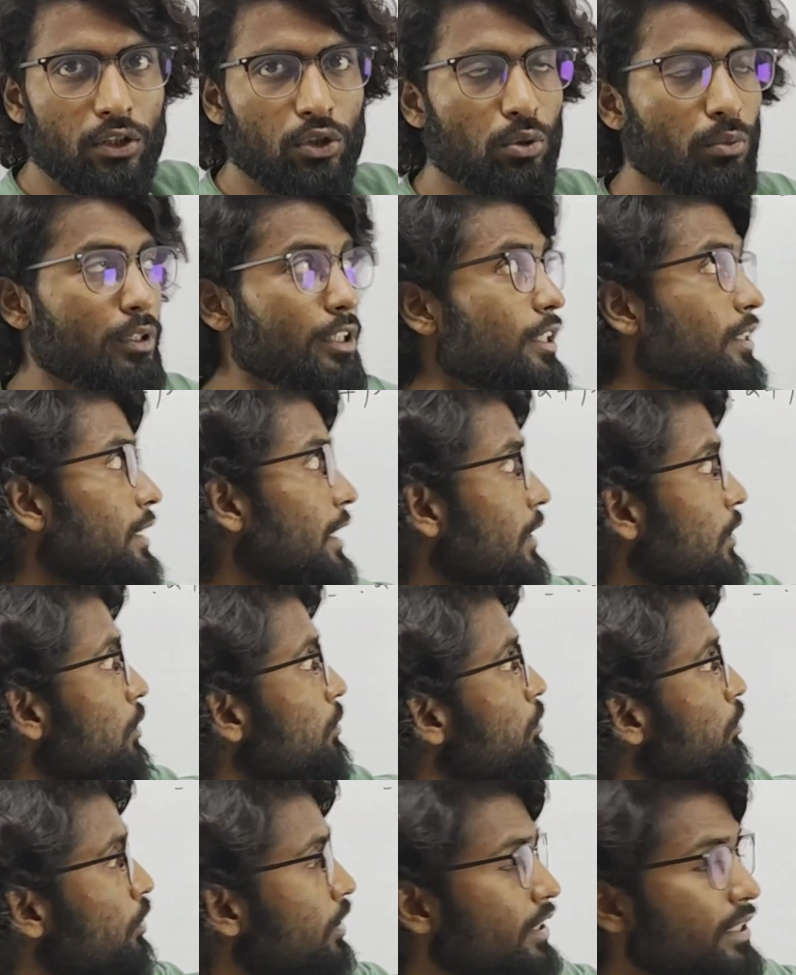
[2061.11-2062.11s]
তোমাদের দেখো
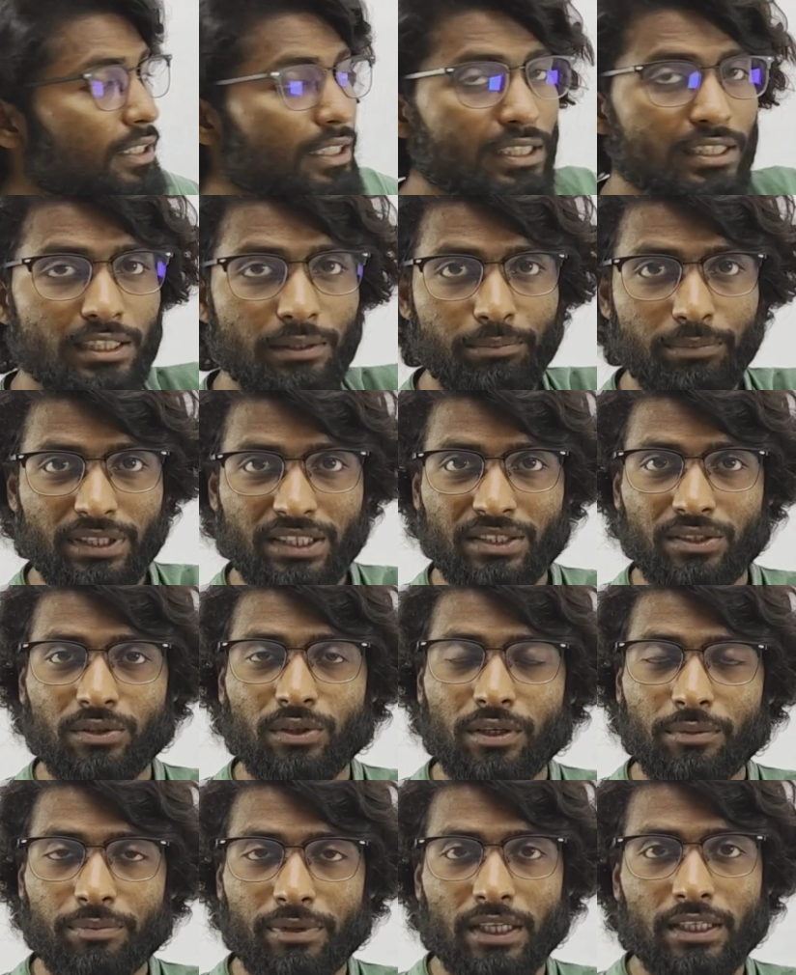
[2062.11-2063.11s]
বলে দিয়েছে পি
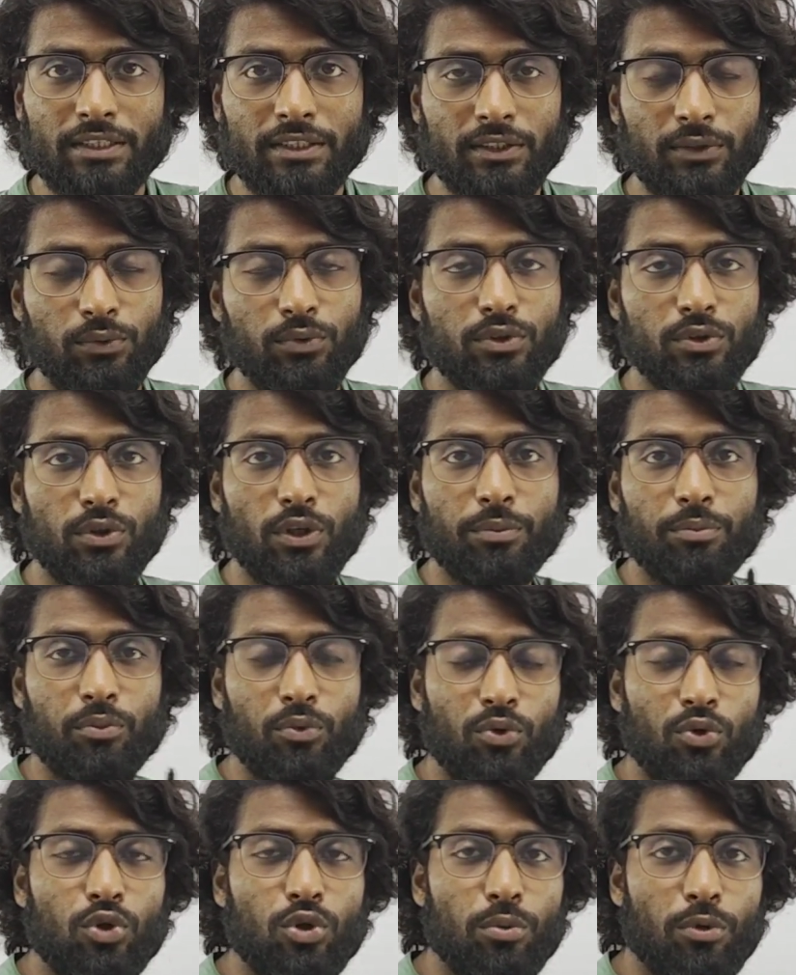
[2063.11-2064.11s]
স্কোয়ার প্লাস কিউ স্কোয়ার
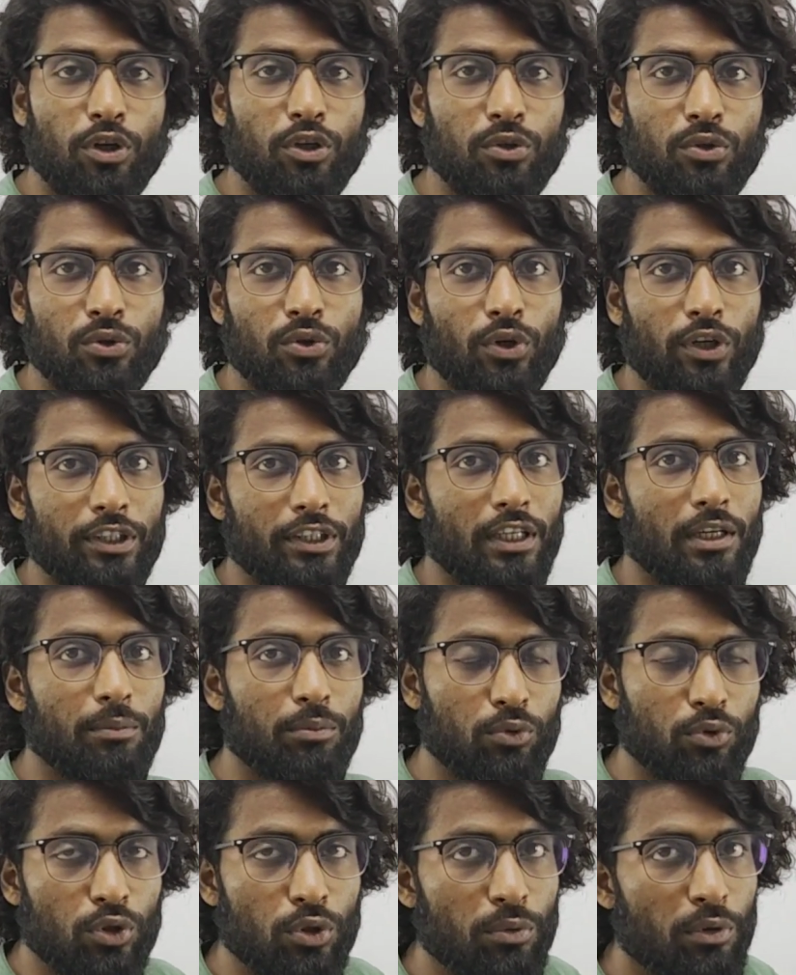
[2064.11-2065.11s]
পূর্ণবর্গ নয় তাহলে
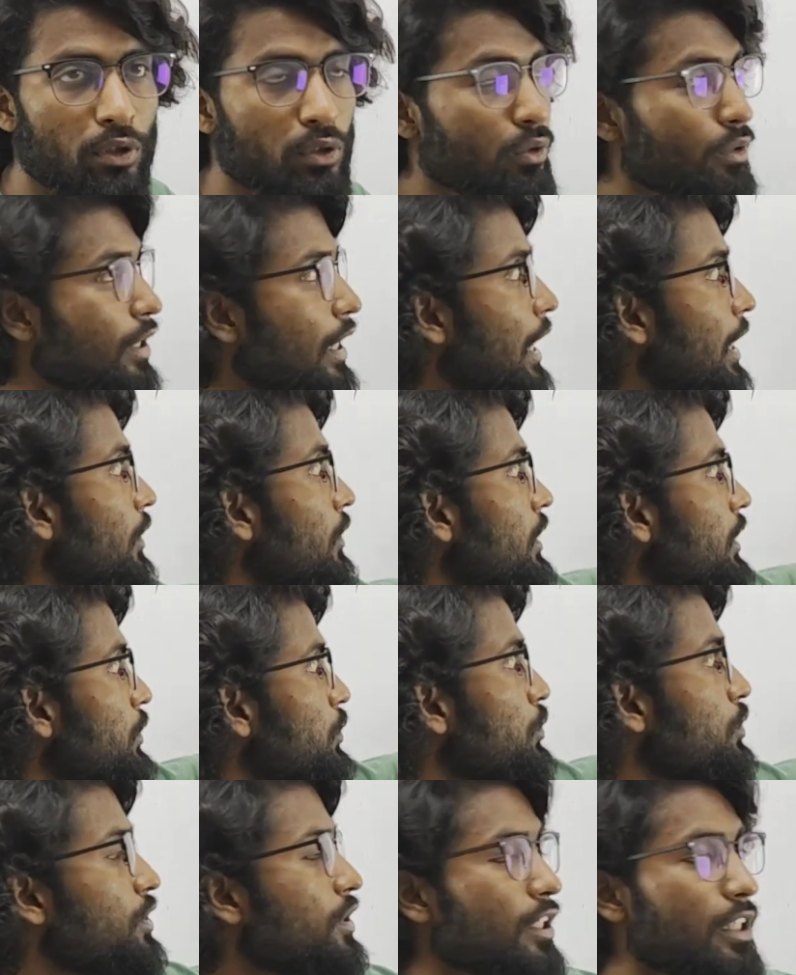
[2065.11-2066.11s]
পূর্ণবর্গ না হলে
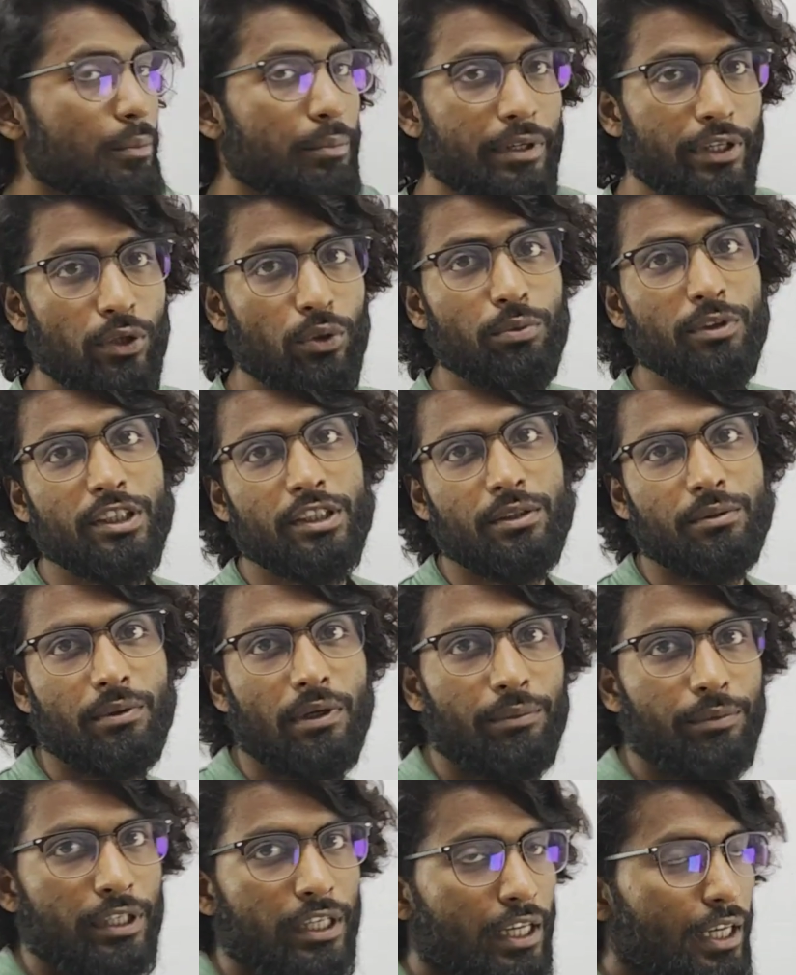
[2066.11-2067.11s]
রুট থেকে বেরোবে
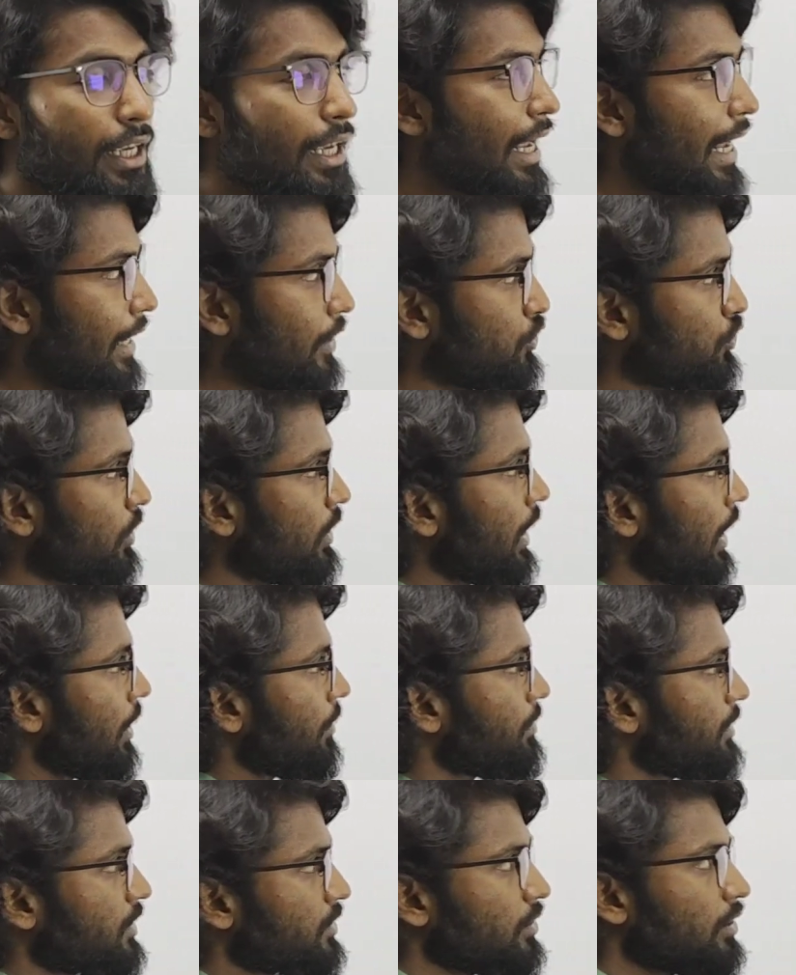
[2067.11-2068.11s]
কীভাবে অ্যাকচুয়ালি
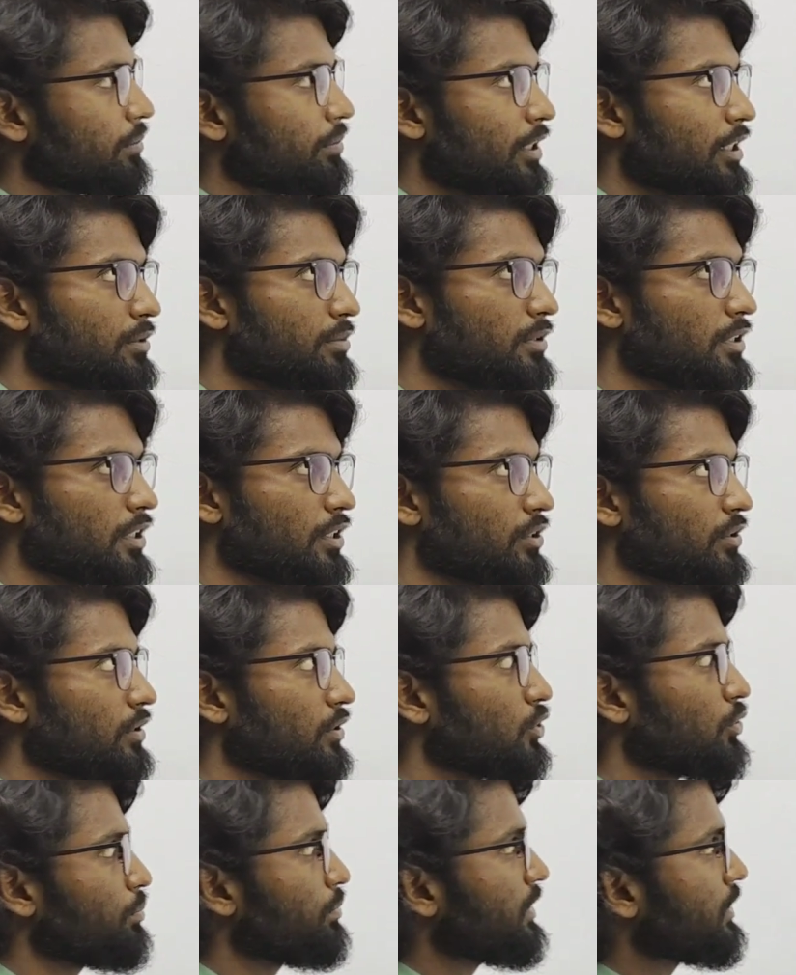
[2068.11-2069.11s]
আলফা স্কোয়ার প্লাস বিটা
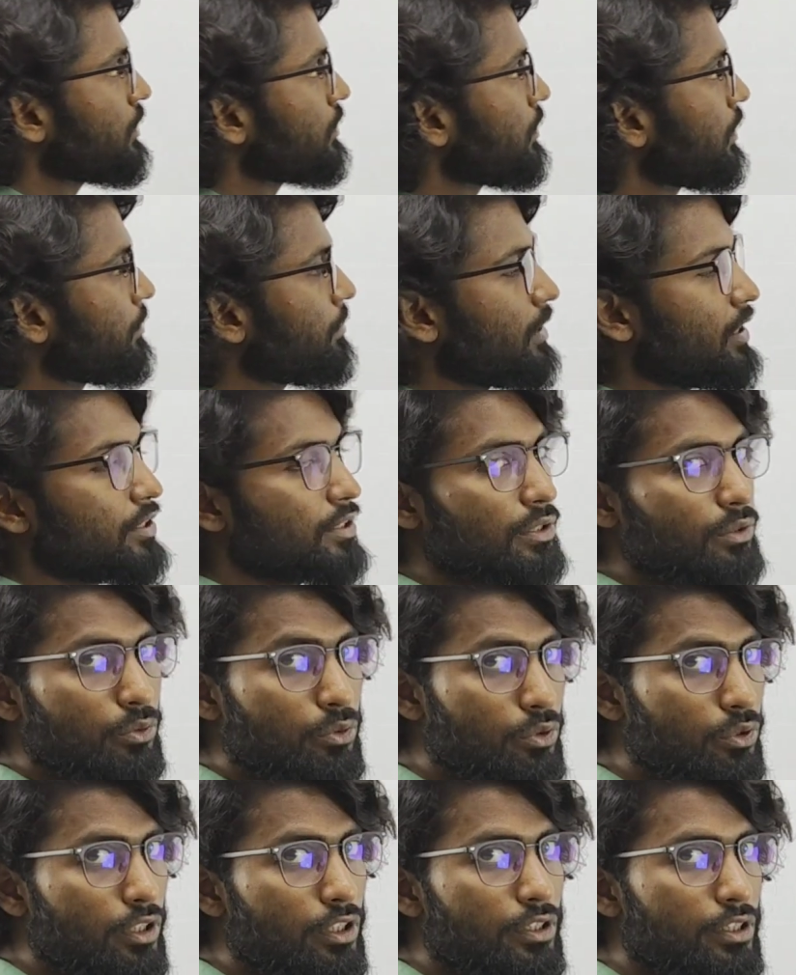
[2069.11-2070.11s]
স্কোয়ার তো পি স্কোয়ার প্লাস কিউ
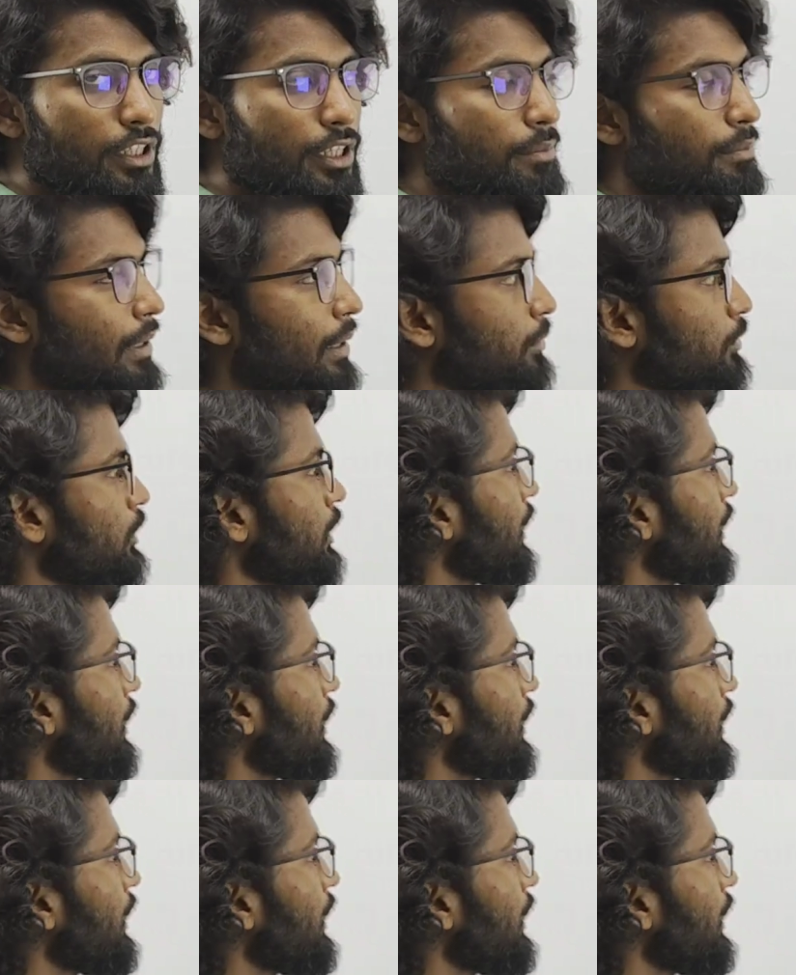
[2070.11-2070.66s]
স্কোয়ার দিয়েই পাবো